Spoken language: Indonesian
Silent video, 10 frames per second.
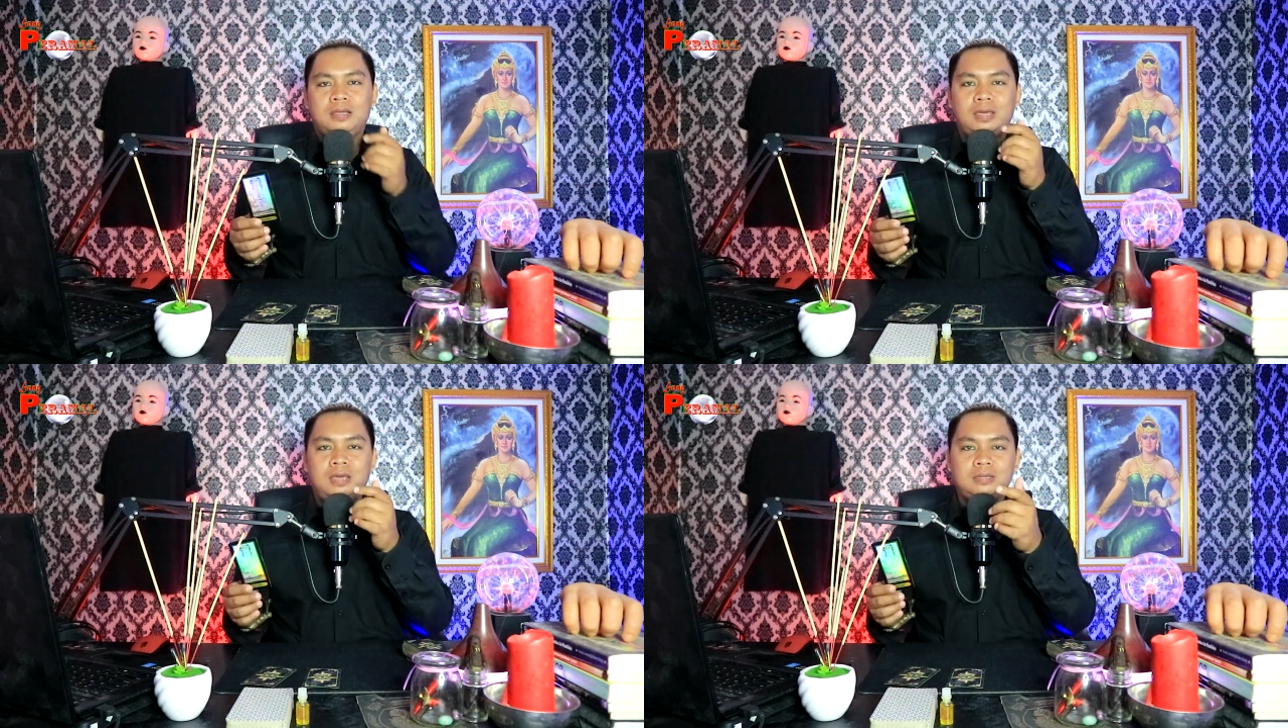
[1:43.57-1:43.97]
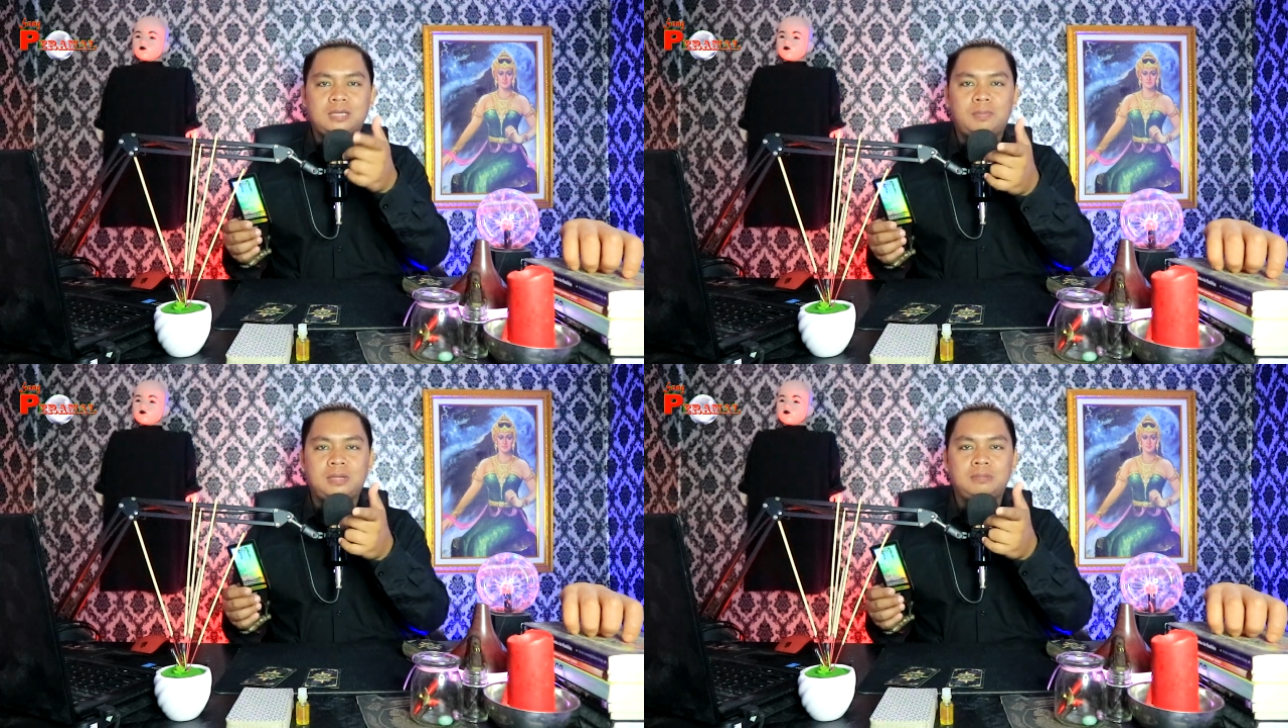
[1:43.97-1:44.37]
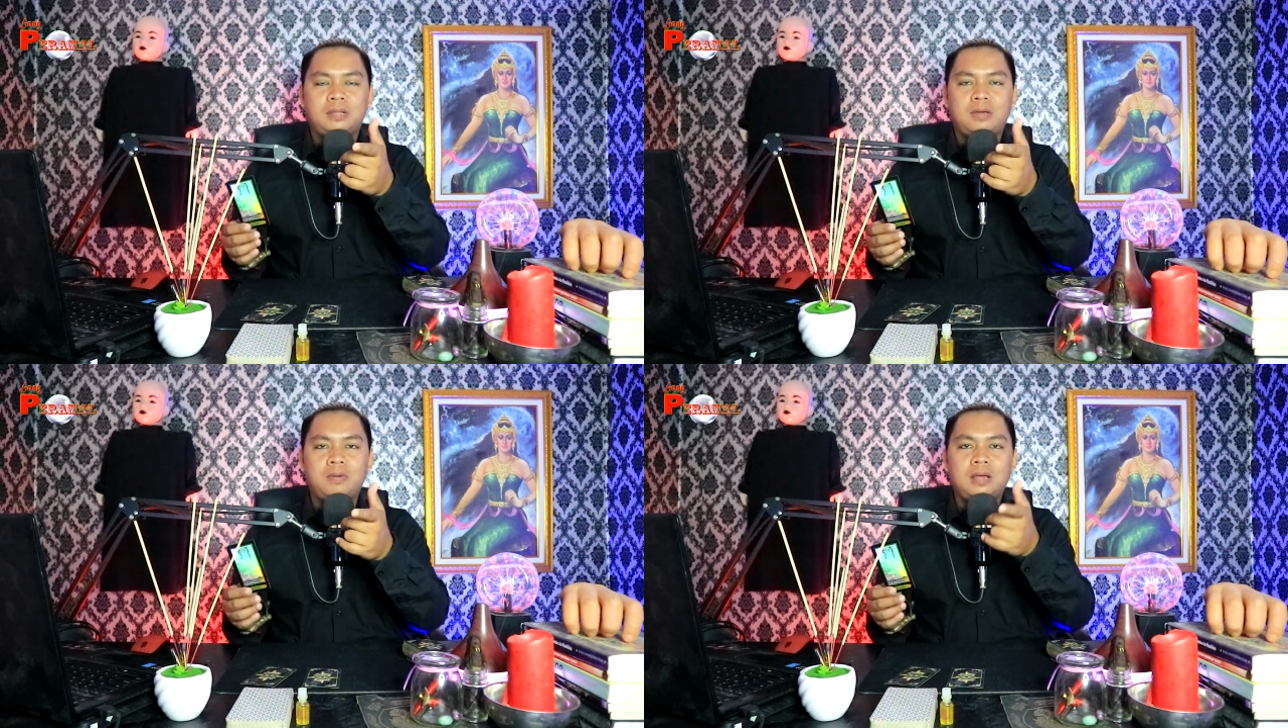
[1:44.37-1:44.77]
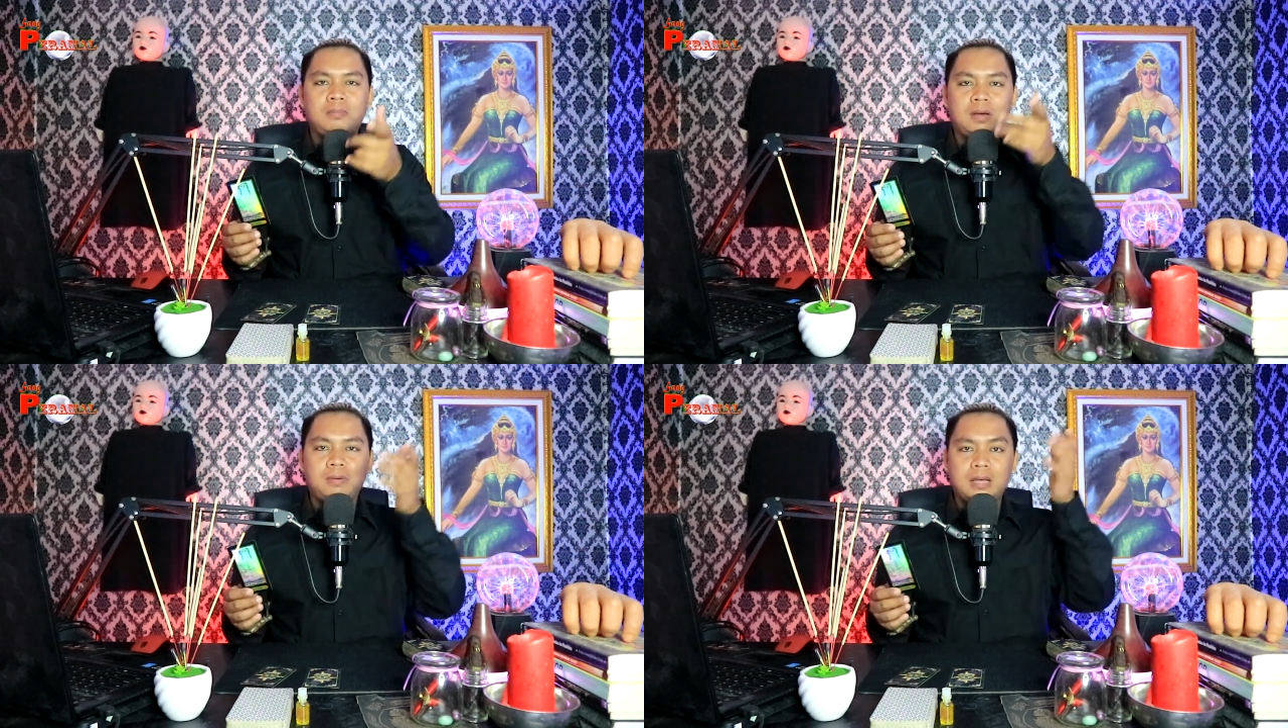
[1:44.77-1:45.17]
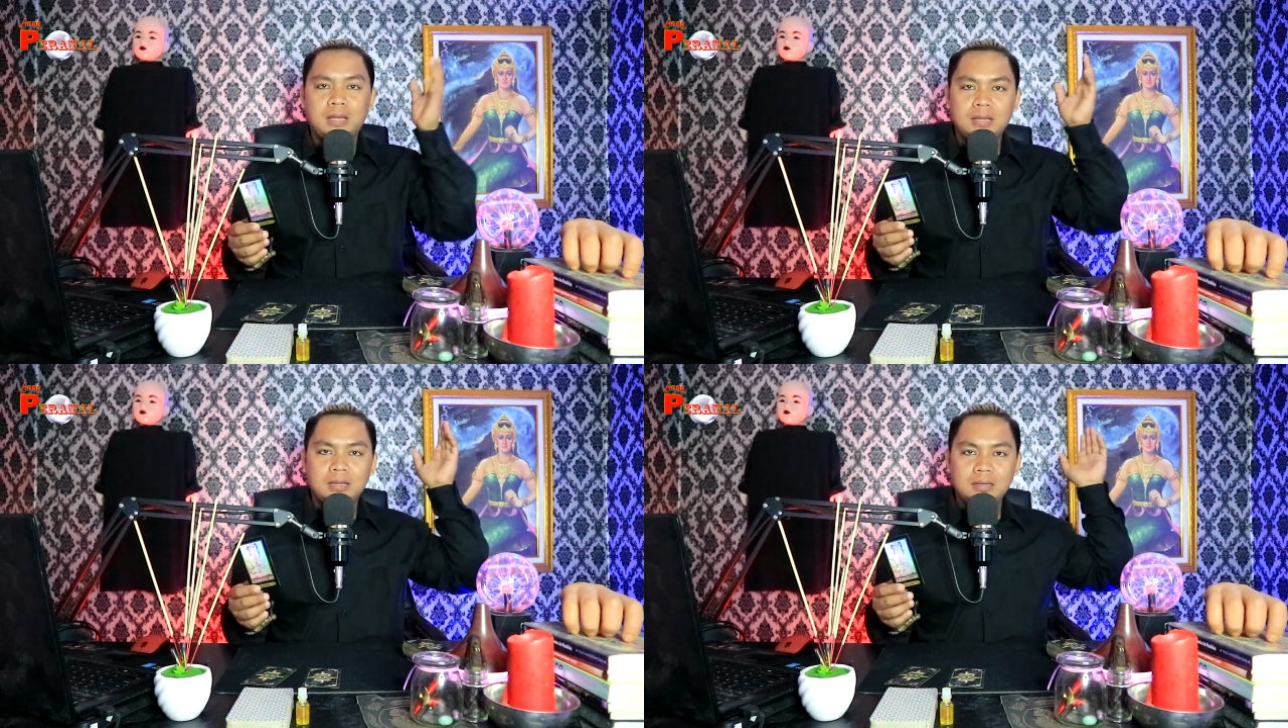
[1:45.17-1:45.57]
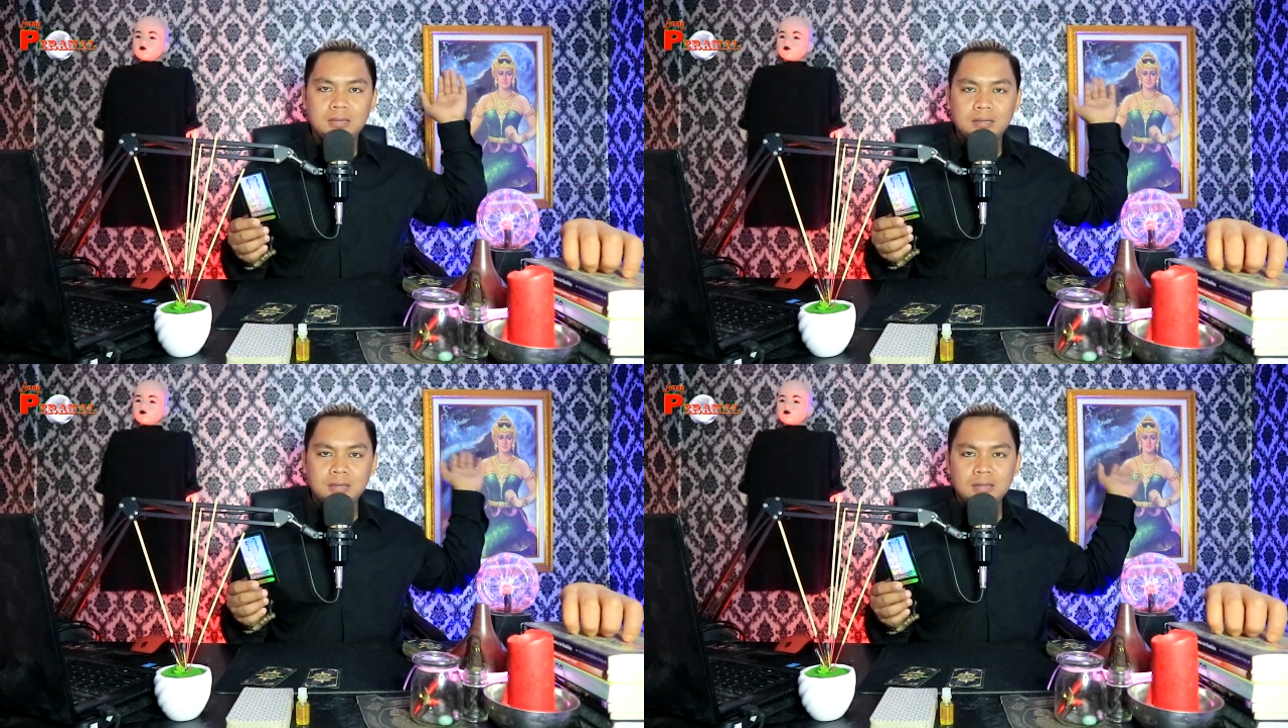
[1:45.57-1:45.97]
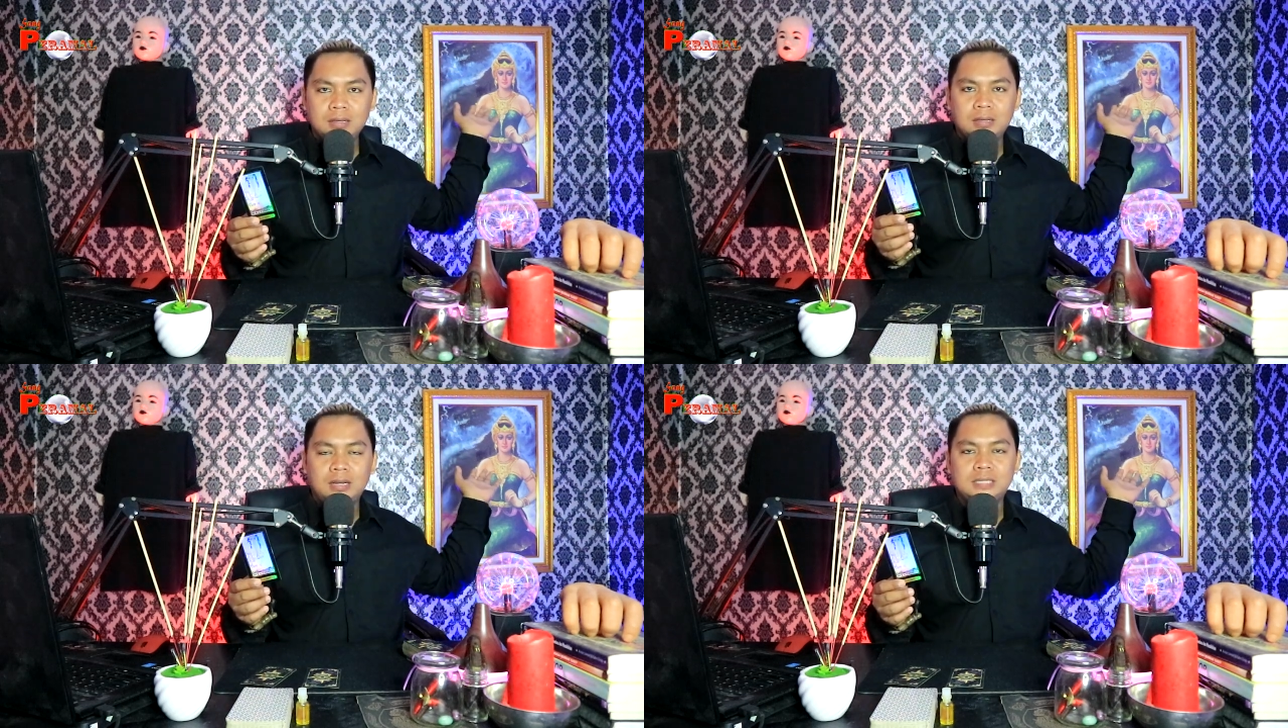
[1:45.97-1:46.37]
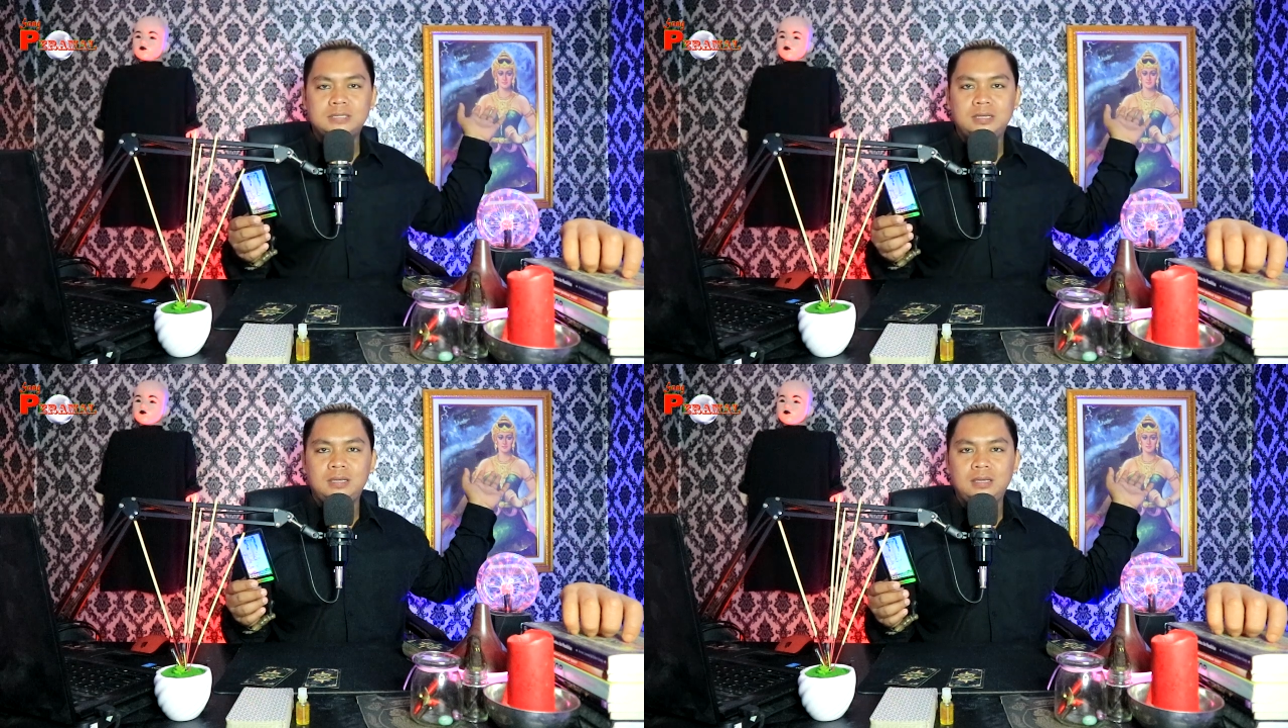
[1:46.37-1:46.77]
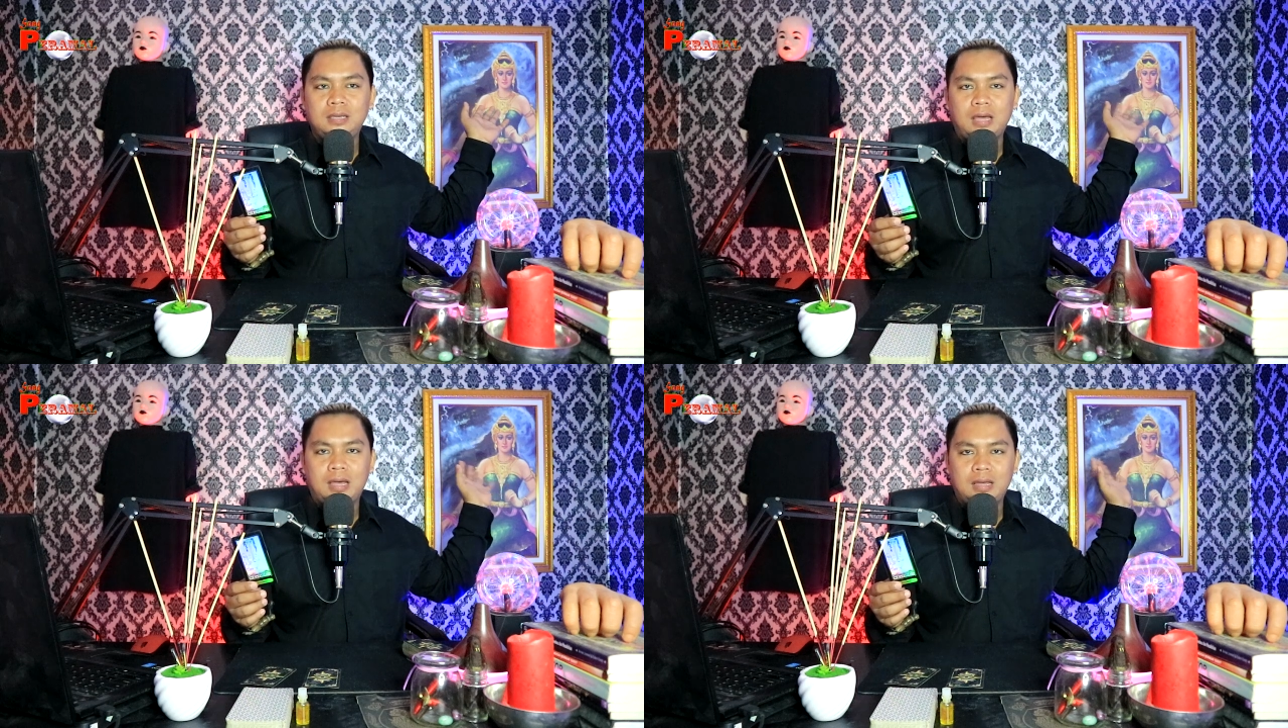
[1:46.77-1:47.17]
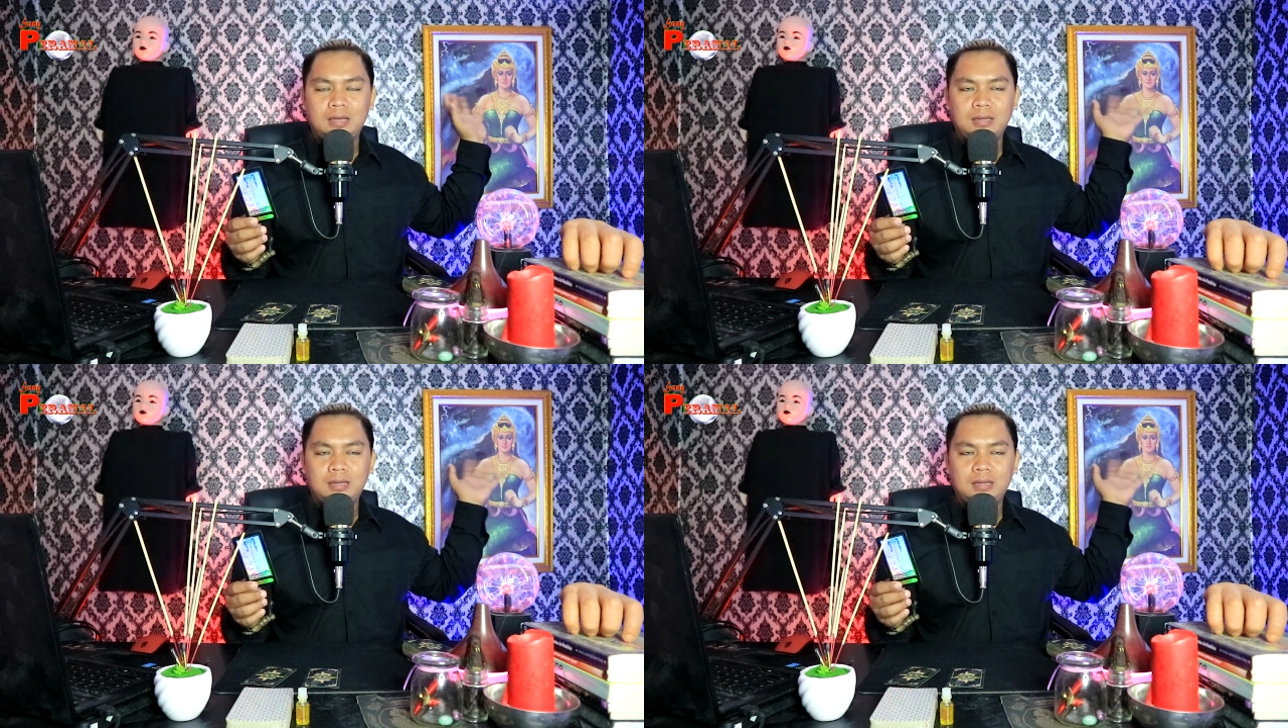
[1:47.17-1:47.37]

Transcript: Oke, saya pernah menerawang bahwa Lesti ya